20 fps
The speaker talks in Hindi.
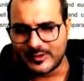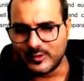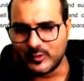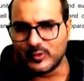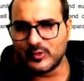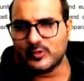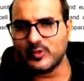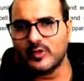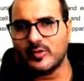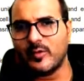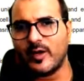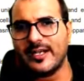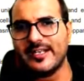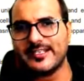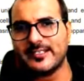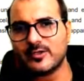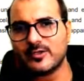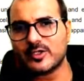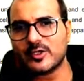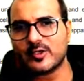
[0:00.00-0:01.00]
दूर दूर
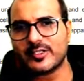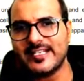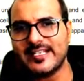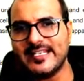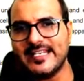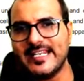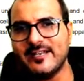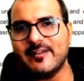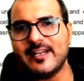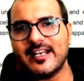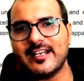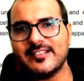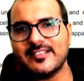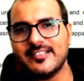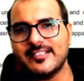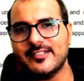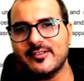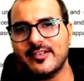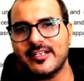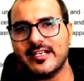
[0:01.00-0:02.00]
मॉलिक्यूल्स होते हैं ये वाला
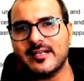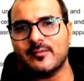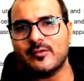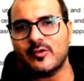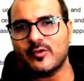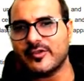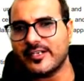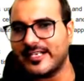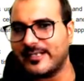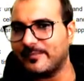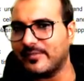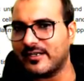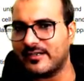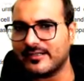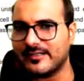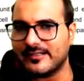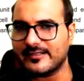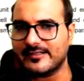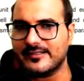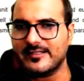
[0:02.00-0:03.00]
चीज़ जो है ना हम लोग को नहीं
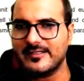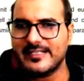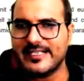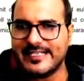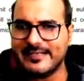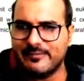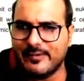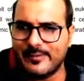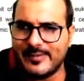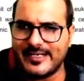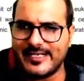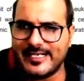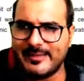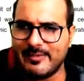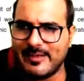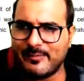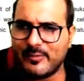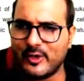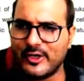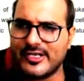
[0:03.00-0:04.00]
पढ़ना है
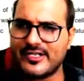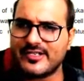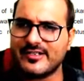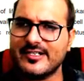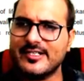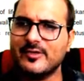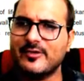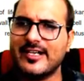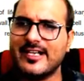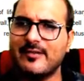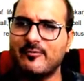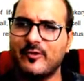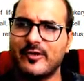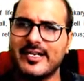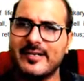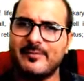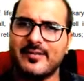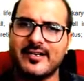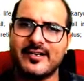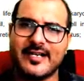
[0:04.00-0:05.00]
इवेपोरेशन जो है वो
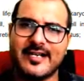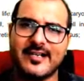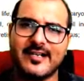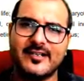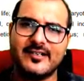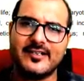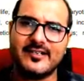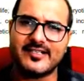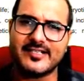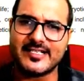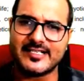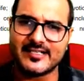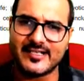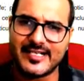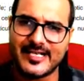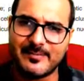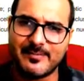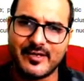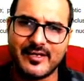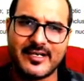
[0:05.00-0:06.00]
नहीं पढ़ना है कंडेंसेशन
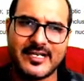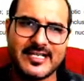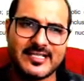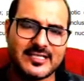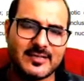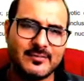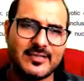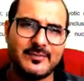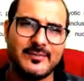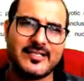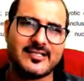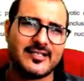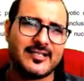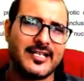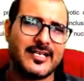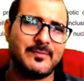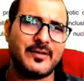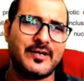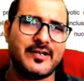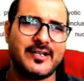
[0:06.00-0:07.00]
नहीं पढ़ना है सब्लिमेशन
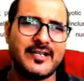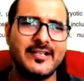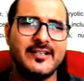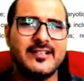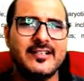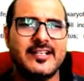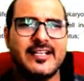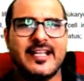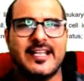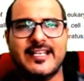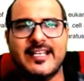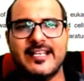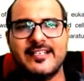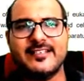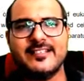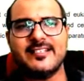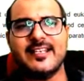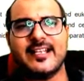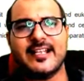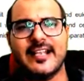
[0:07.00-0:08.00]
नहीं पढ़ना है ये
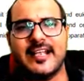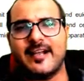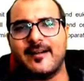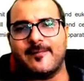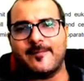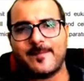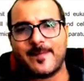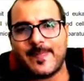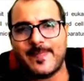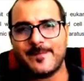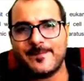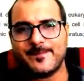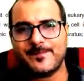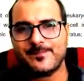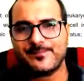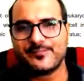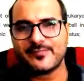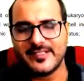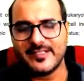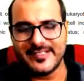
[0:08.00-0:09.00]
चीज़ें गया
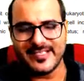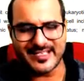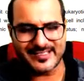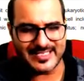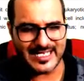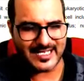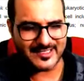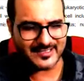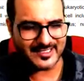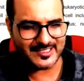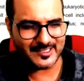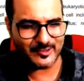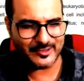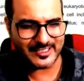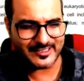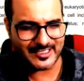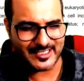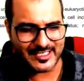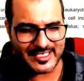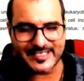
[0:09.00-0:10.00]
ठीक है याद करना होता
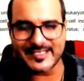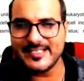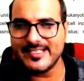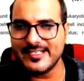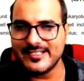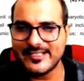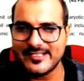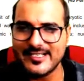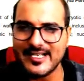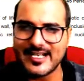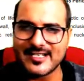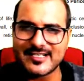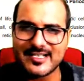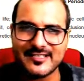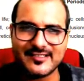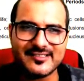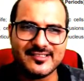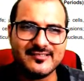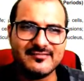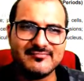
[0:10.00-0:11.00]
था हालांकि ये चीज़ें
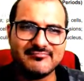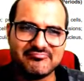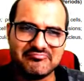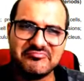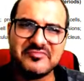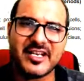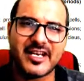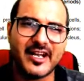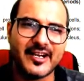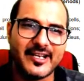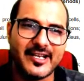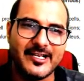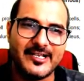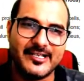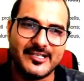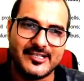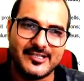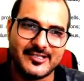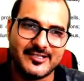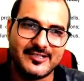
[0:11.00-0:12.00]
आसान थी चला गया
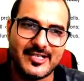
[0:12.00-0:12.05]
ये चीज़